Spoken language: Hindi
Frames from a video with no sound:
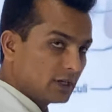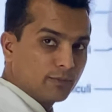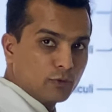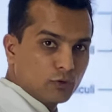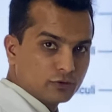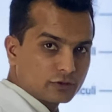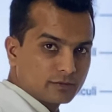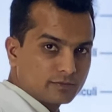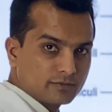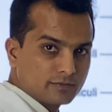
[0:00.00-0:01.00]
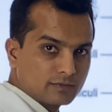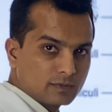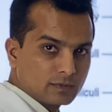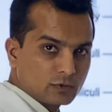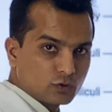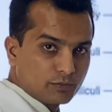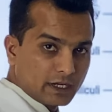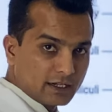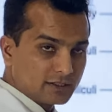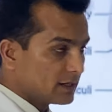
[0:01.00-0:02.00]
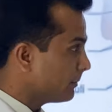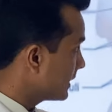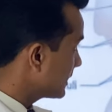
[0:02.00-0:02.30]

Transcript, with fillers: है पोन्स तो ब्रेन स्टेम में